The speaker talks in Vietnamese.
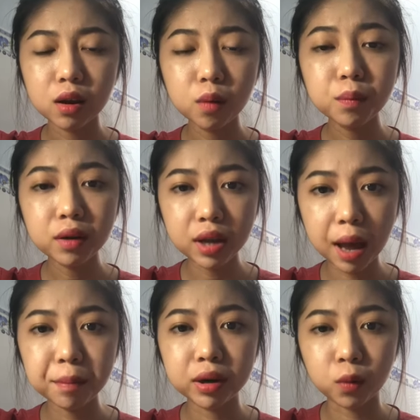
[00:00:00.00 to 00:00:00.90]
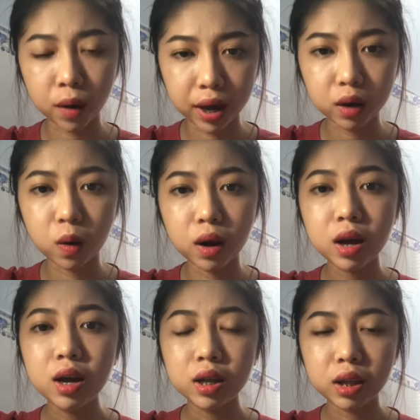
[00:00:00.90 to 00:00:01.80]
lúc da mình khỏe rồi á
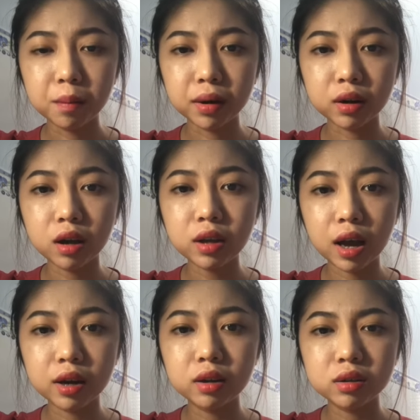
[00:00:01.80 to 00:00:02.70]
thì mình có thể